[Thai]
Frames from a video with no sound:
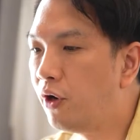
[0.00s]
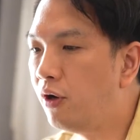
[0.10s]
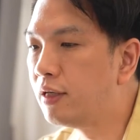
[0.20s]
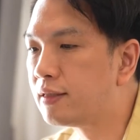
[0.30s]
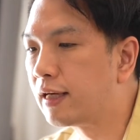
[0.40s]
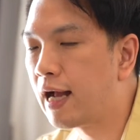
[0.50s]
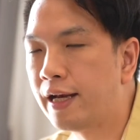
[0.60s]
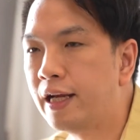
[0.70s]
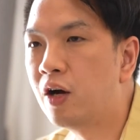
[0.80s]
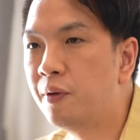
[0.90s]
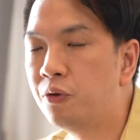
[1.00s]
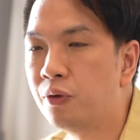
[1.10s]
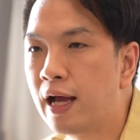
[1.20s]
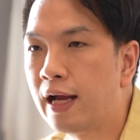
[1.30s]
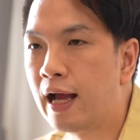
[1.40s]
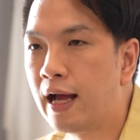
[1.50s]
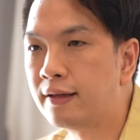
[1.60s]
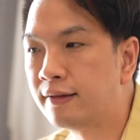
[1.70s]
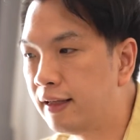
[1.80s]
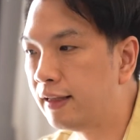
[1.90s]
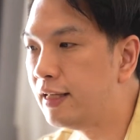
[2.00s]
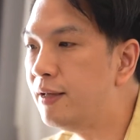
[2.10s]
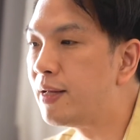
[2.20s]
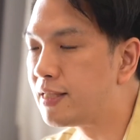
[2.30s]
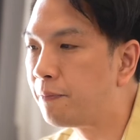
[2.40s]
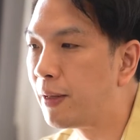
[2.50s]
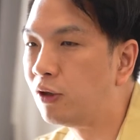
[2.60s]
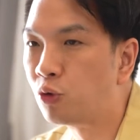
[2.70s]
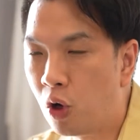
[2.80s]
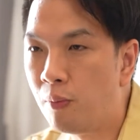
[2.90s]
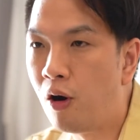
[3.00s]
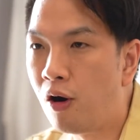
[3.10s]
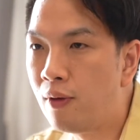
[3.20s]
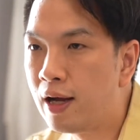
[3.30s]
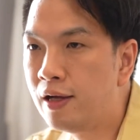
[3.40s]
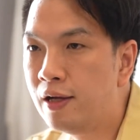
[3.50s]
นอกเหนือจากการที่เข้าไปดูหน้างาน สิ่งที่มันจะเป็นตัวบอกว่า